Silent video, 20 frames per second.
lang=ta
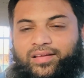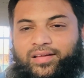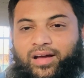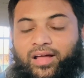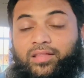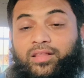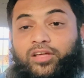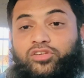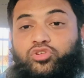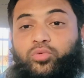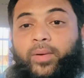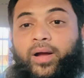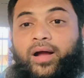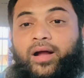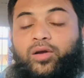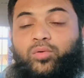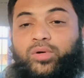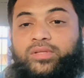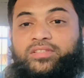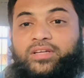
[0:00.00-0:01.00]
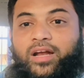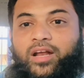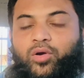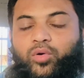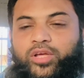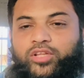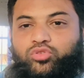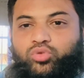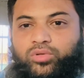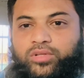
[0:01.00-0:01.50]
அல்லாஹ்
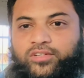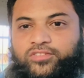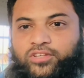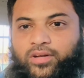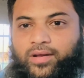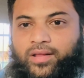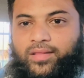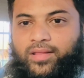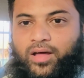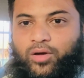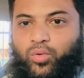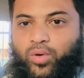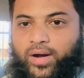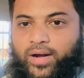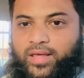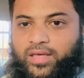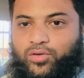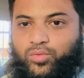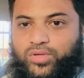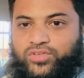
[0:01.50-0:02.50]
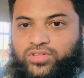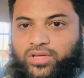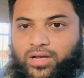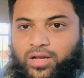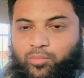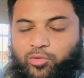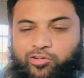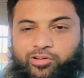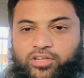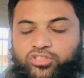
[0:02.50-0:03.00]
சுபானுடைய தூதர் சல்லாஹும் அழகி
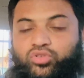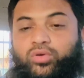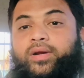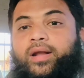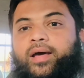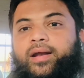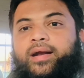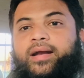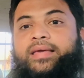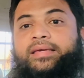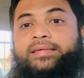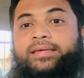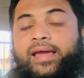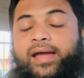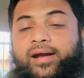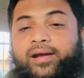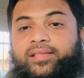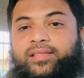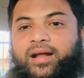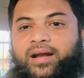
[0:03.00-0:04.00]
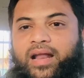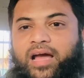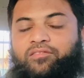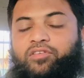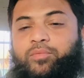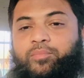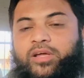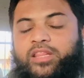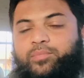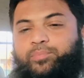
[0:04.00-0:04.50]
வசல்லம் அவர்கள் சொன்னார்களே கேடுதான்
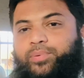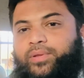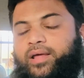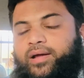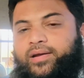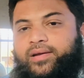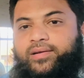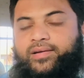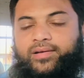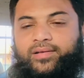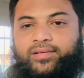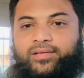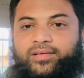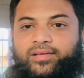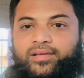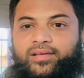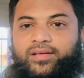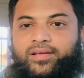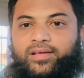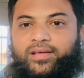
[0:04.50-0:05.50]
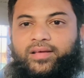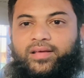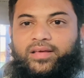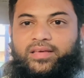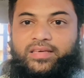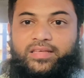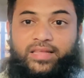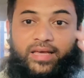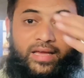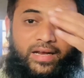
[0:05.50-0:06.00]
அவமதிப்பு தான் என்று
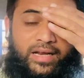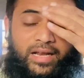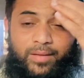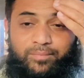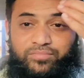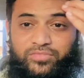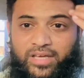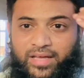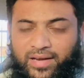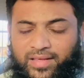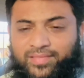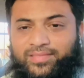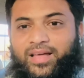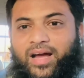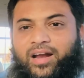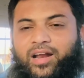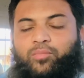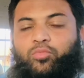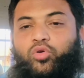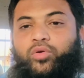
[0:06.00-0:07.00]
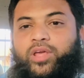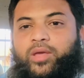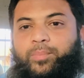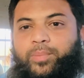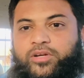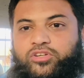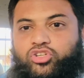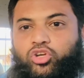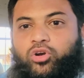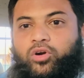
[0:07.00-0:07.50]
இதையெல்லாம் தெரிந்தா நம்மளுடைய
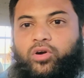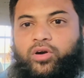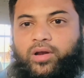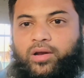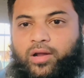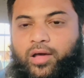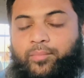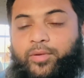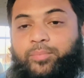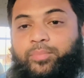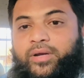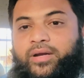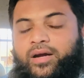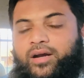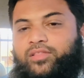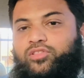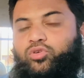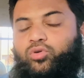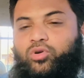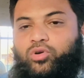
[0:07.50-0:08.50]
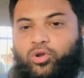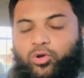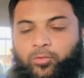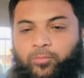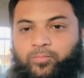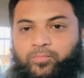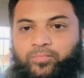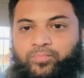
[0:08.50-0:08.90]
பெற்றோர்களுடன் நாம் இப்படி நடந்து கொள்றோம்